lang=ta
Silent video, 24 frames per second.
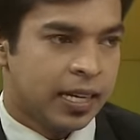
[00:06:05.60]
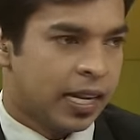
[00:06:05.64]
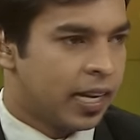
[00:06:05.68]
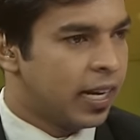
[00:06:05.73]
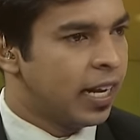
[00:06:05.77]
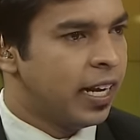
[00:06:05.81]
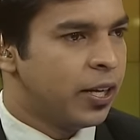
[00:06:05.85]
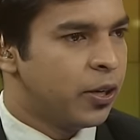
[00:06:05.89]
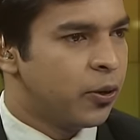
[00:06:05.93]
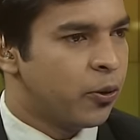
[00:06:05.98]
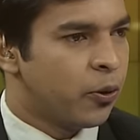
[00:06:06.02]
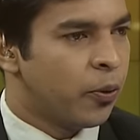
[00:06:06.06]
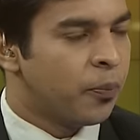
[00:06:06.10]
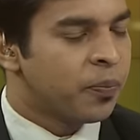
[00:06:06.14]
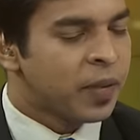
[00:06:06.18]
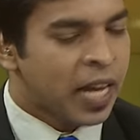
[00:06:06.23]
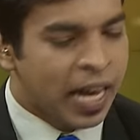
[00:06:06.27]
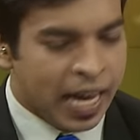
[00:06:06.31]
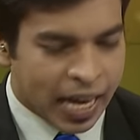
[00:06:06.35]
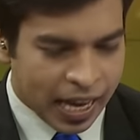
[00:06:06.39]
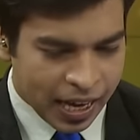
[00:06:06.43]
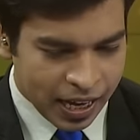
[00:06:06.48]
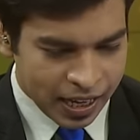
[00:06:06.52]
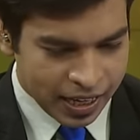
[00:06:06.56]
நிறைய இருக்கும்
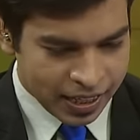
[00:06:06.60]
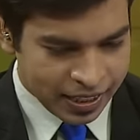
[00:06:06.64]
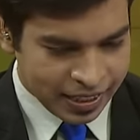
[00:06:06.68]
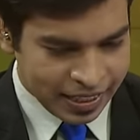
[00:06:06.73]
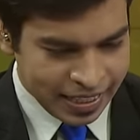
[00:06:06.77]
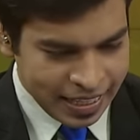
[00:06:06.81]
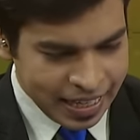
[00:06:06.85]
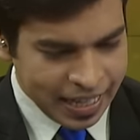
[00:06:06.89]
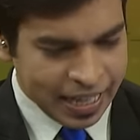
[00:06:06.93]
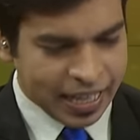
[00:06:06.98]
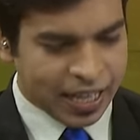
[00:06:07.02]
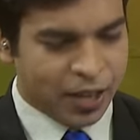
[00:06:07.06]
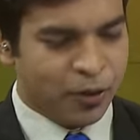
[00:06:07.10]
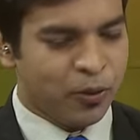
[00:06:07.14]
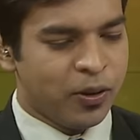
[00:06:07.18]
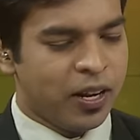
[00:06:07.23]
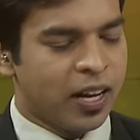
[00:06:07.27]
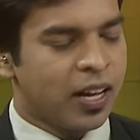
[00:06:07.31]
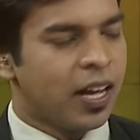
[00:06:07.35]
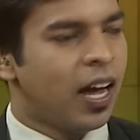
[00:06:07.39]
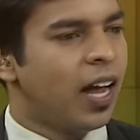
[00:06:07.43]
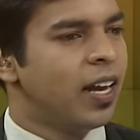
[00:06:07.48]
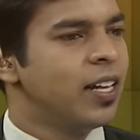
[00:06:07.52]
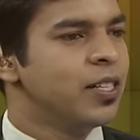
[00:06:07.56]
uh, இன்னைக்கு
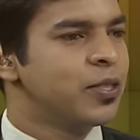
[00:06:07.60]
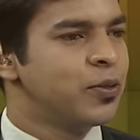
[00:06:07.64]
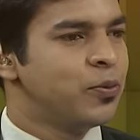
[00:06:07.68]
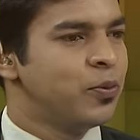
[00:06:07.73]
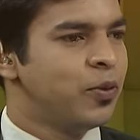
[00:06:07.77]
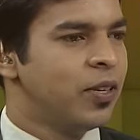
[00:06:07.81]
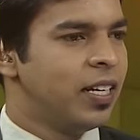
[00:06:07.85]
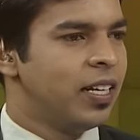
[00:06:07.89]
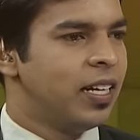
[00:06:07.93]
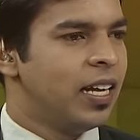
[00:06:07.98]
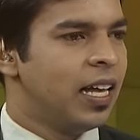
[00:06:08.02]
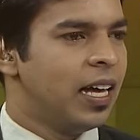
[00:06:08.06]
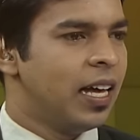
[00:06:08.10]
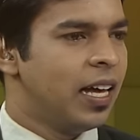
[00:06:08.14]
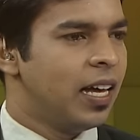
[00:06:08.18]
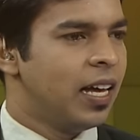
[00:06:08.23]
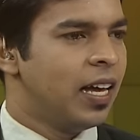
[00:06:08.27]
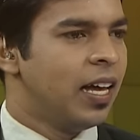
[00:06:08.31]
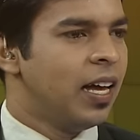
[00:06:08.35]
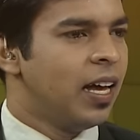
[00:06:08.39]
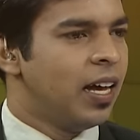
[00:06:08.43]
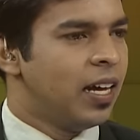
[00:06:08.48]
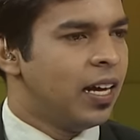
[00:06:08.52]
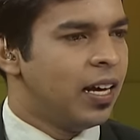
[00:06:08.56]
உள்ள கால சூழலில்
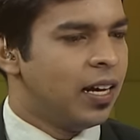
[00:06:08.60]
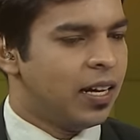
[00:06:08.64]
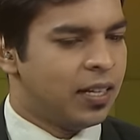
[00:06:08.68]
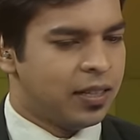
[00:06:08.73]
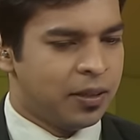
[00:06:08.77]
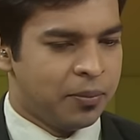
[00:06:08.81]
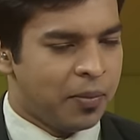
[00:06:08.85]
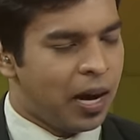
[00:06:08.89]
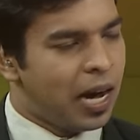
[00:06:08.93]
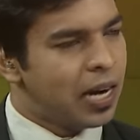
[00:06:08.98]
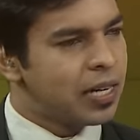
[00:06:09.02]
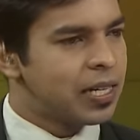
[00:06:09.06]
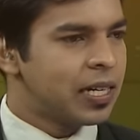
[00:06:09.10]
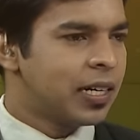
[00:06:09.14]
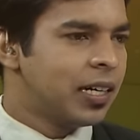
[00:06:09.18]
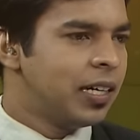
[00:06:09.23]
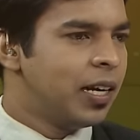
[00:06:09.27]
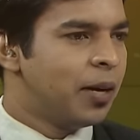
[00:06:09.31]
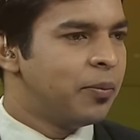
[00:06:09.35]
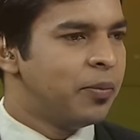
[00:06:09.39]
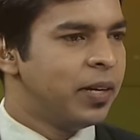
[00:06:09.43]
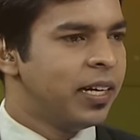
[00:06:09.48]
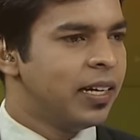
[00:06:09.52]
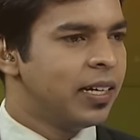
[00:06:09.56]
uh, அந்த
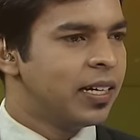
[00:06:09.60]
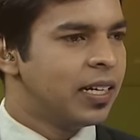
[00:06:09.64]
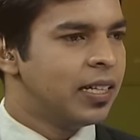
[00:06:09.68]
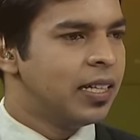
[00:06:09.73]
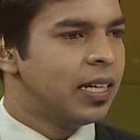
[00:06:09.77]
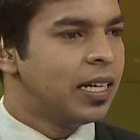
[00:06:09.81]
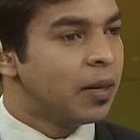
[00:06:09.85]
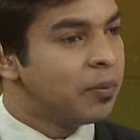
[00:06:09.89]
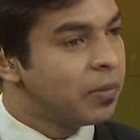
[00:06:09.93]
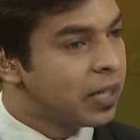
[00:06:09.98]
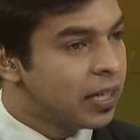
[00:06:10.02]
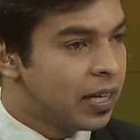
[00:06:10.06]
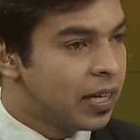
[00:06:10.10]
மாற்றங்கள் அப்படிங்கிறத நம்ம